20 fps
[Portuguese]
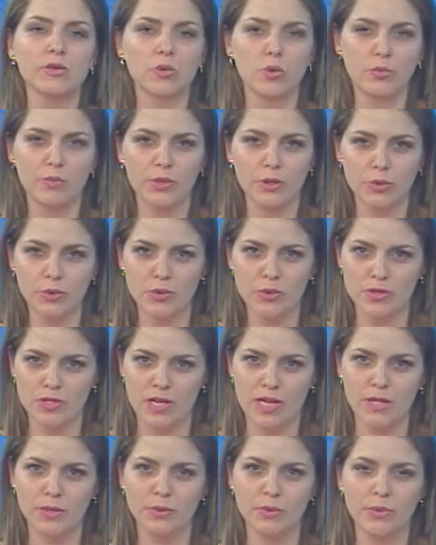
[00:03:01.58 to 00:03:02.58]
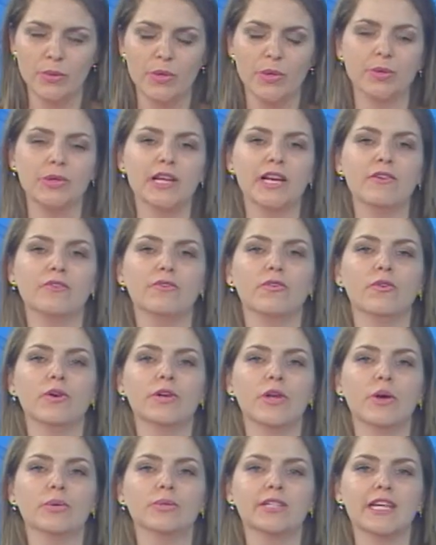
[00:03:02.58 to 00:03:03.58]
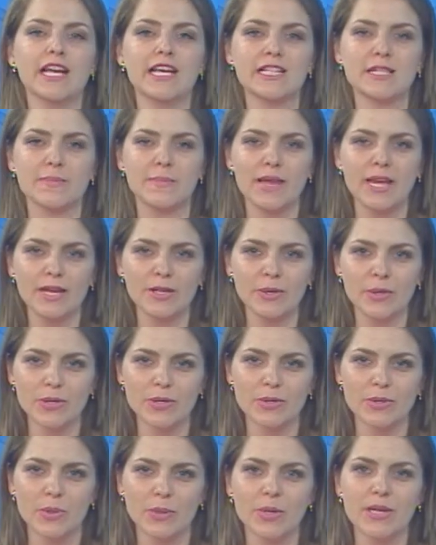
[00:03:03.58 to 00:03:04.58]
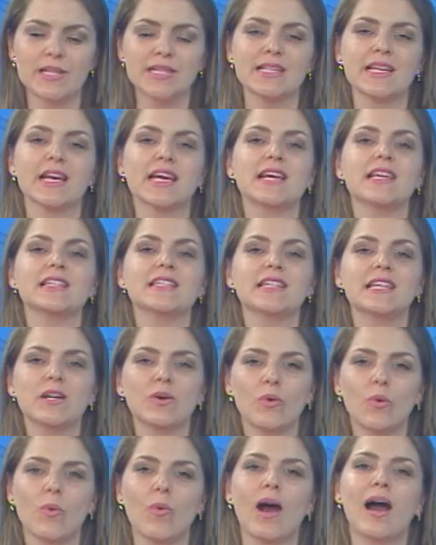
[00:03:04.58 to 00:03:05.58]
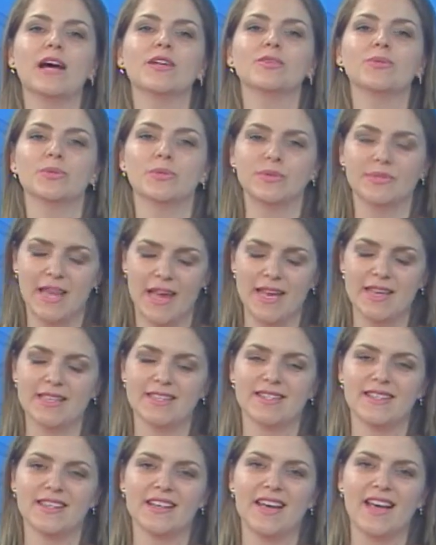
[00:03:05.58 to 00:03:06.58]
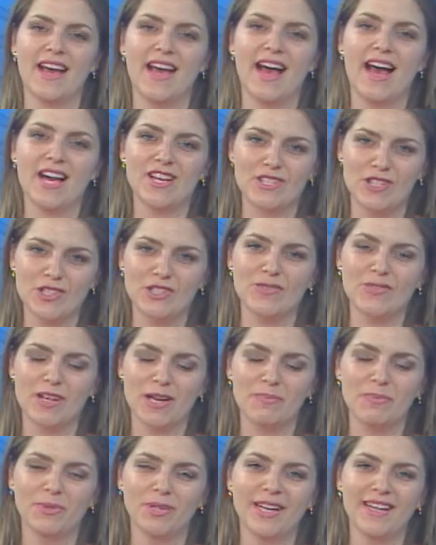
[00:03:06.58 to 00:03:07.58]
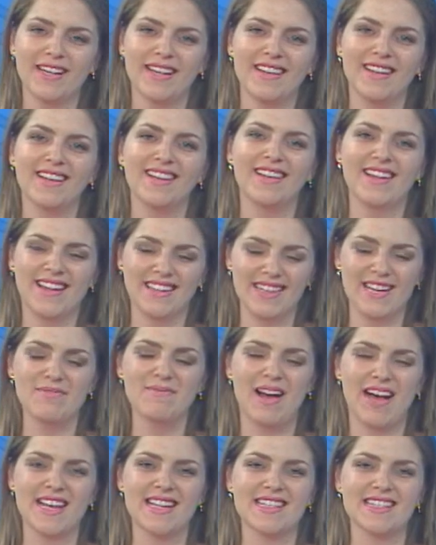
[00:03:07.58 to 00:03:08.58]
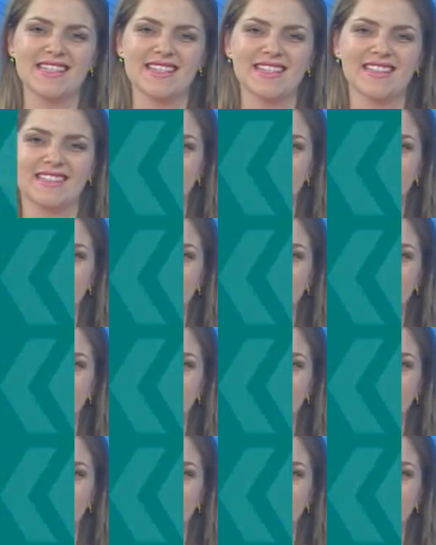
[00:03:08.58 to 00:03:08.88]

número no centro, e o telefone é o 3622 5410. A gente fica por aqui e até mais.